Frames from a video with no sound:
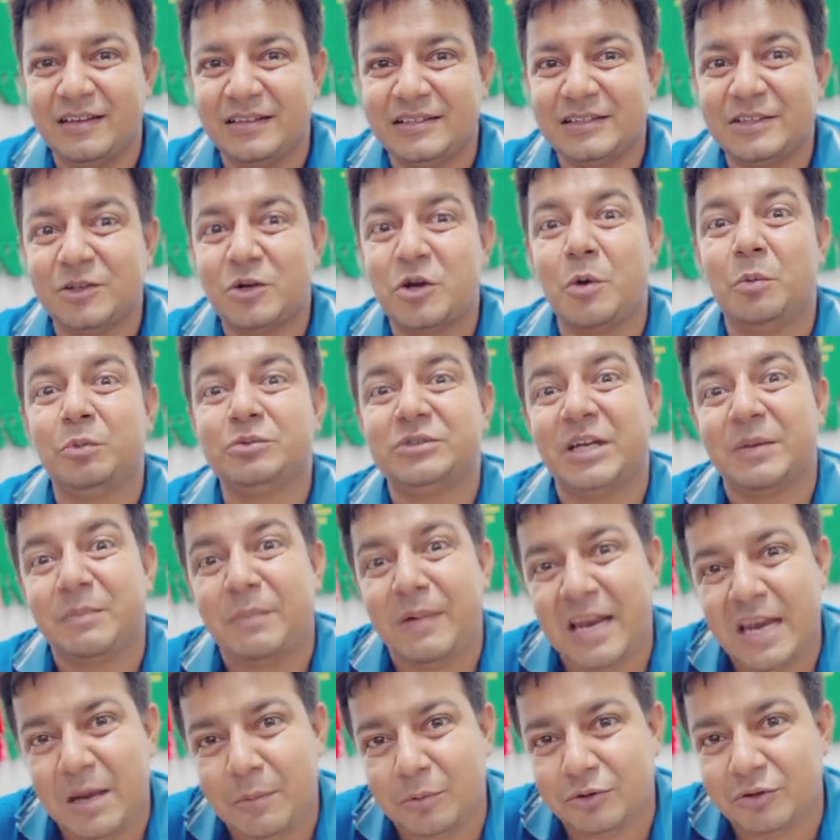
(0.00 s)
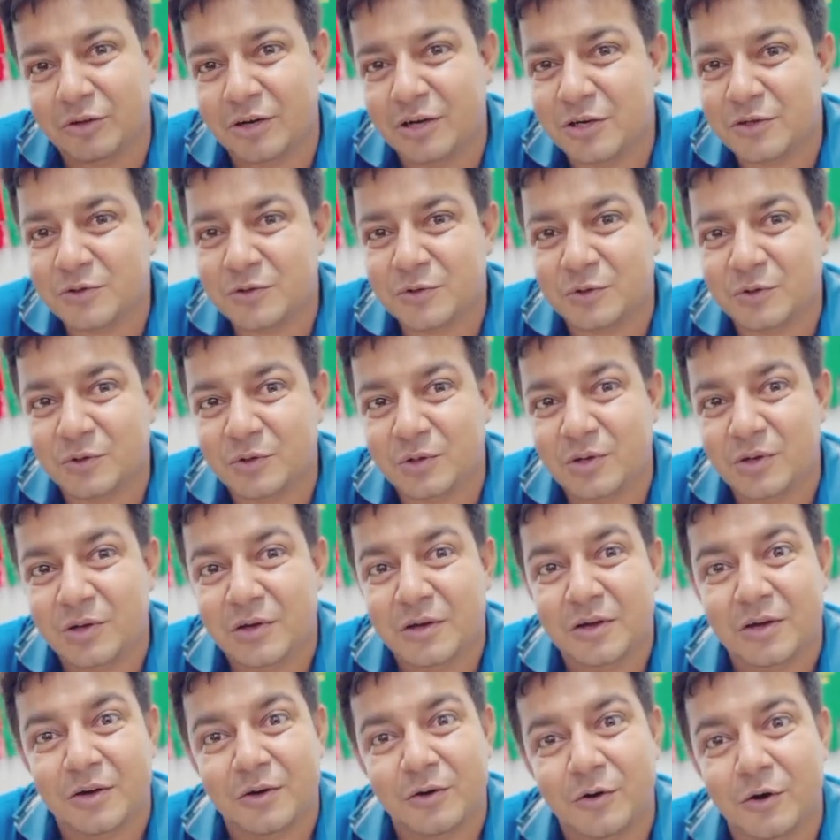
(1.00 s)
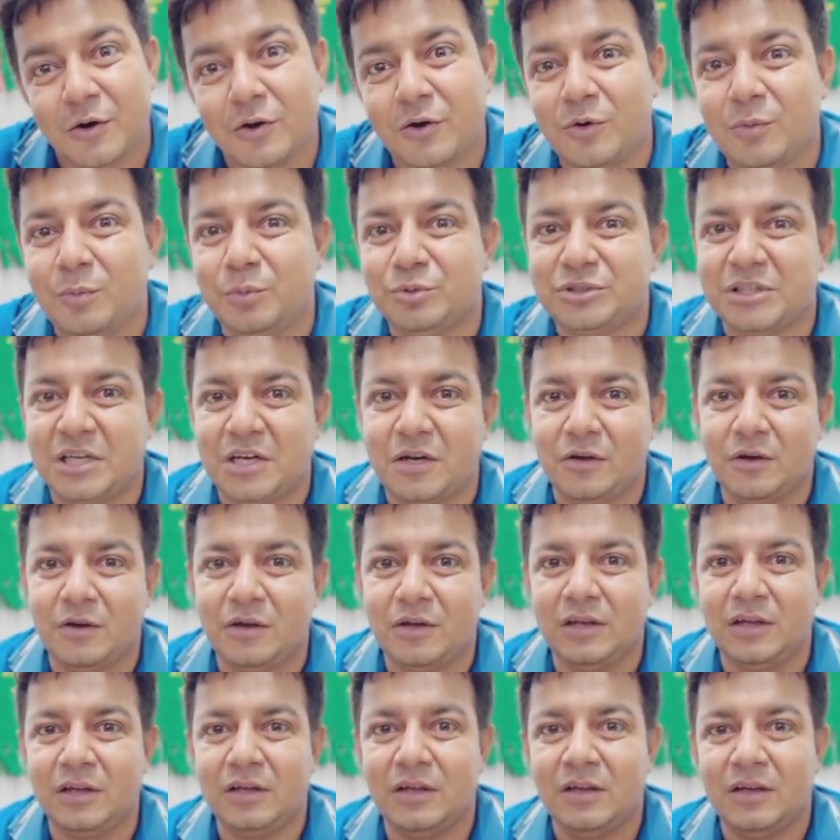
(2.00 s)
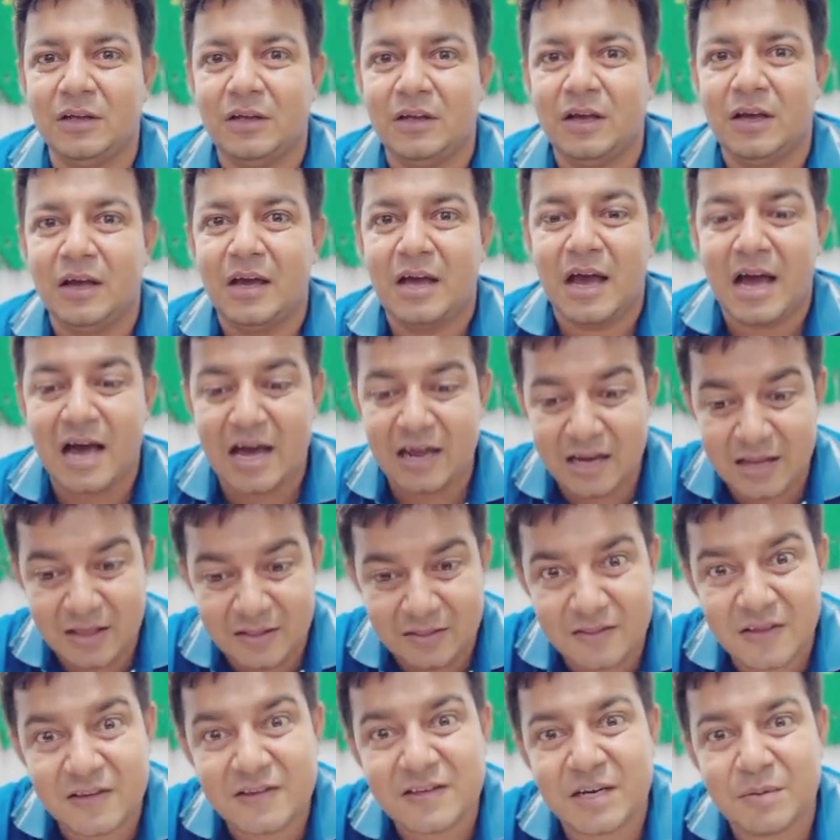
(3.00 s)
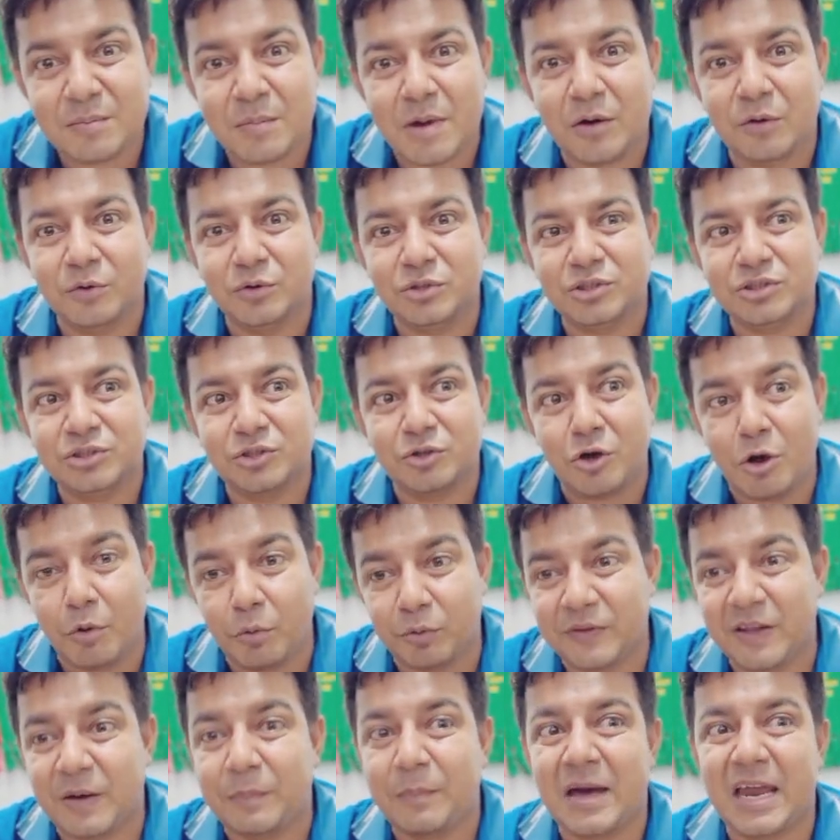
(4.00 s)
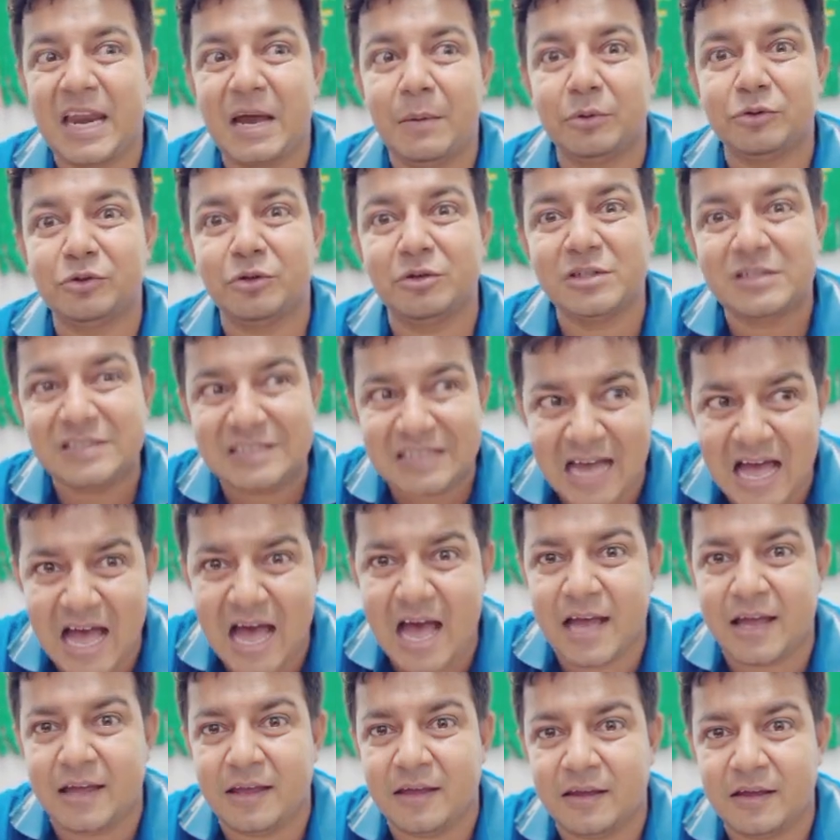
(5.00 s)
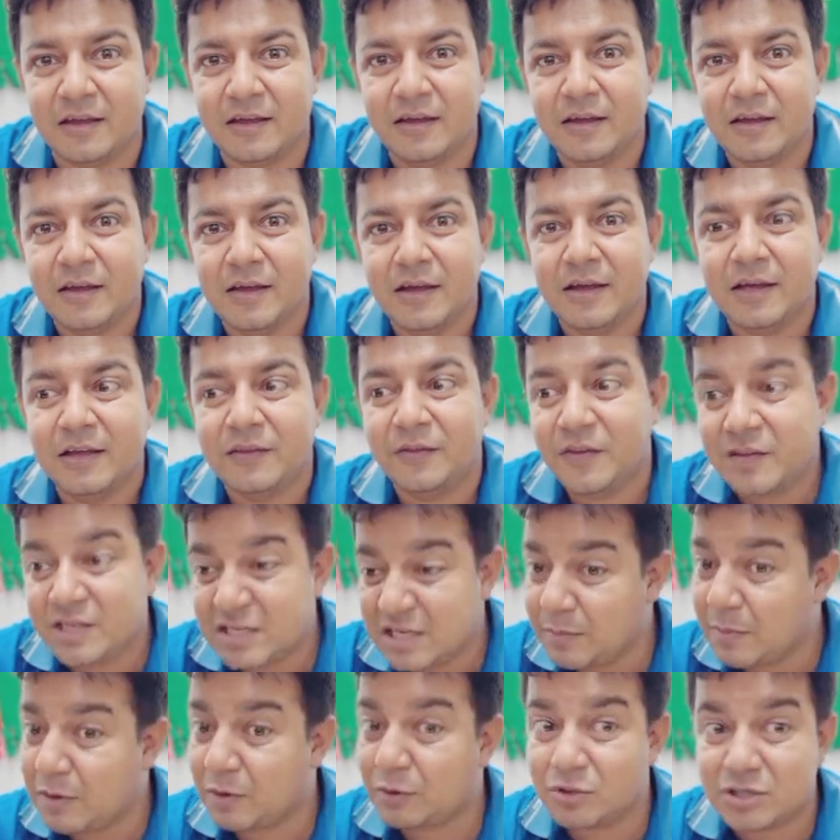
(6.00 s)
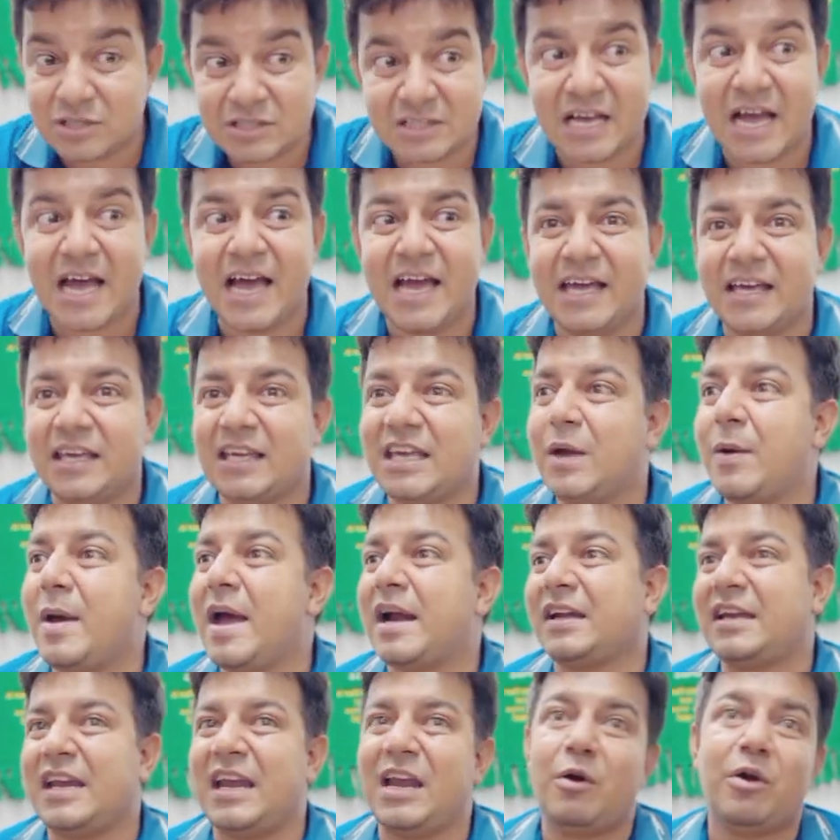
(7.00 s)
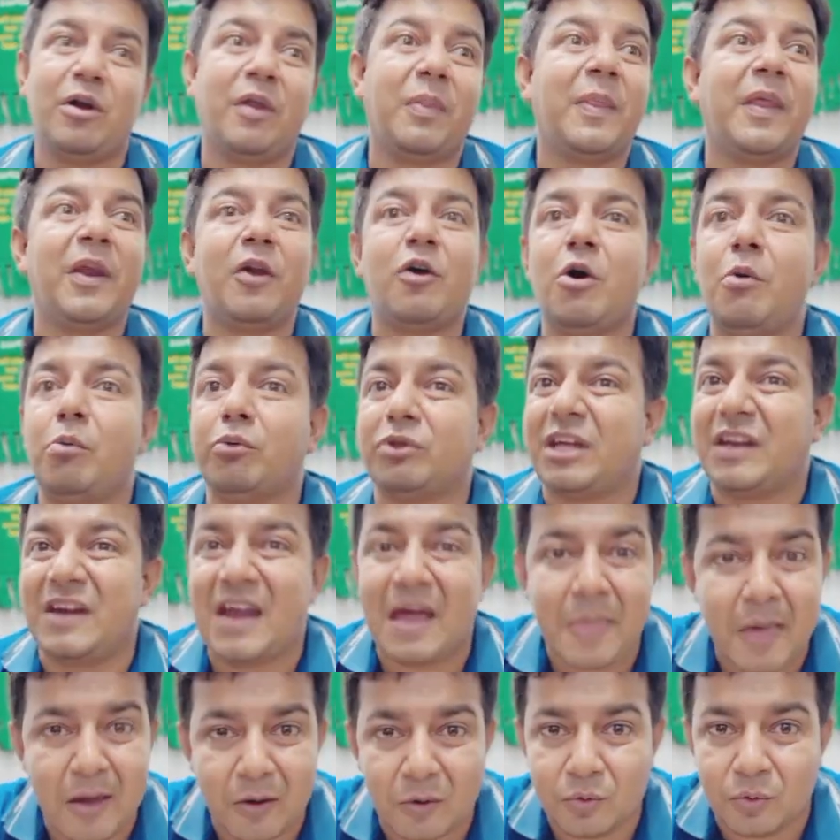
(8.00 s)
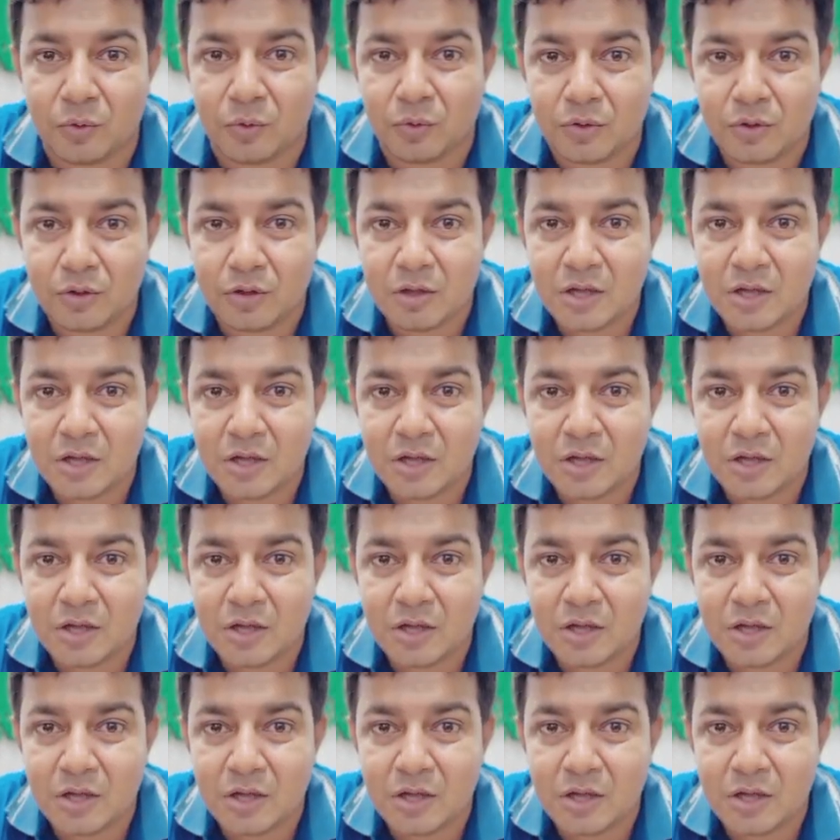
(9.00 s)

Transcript: যে ক্ষমতার পালা বদলের জন্য গণ অভ্যুত্থান হয়নি আরে দেশের মানুষ ক্ষমতার পালা বদল চায় দেশের মানুষ চায় কেউ একটা না অনেকদিন ক্ষমতায় না থাকুক